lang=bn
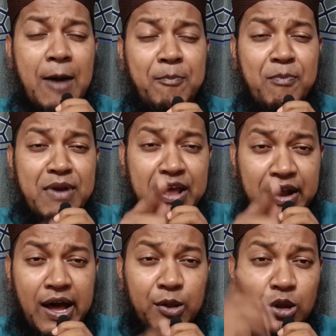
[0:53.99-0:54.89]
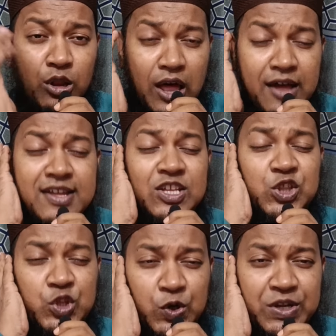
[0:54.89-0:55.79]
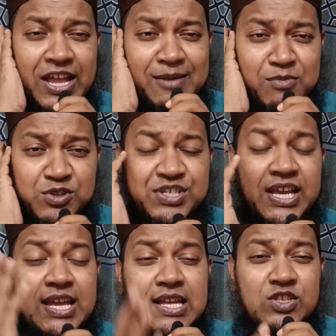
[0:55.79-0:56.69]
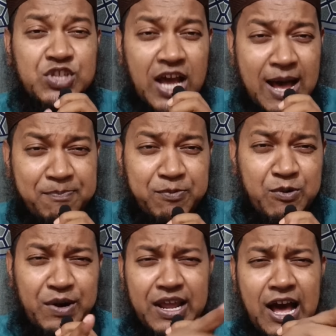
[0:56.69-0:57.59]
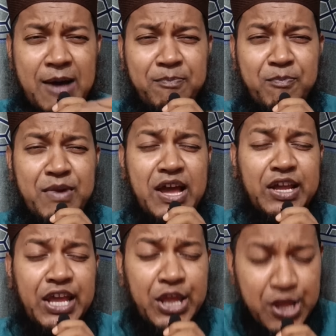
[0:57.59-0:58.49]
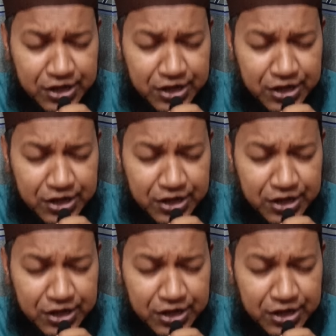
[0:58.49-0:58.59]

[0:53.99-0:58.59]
আপনার আল্লাহ ধুয়ে মুছে ছাপ করে আপনাকে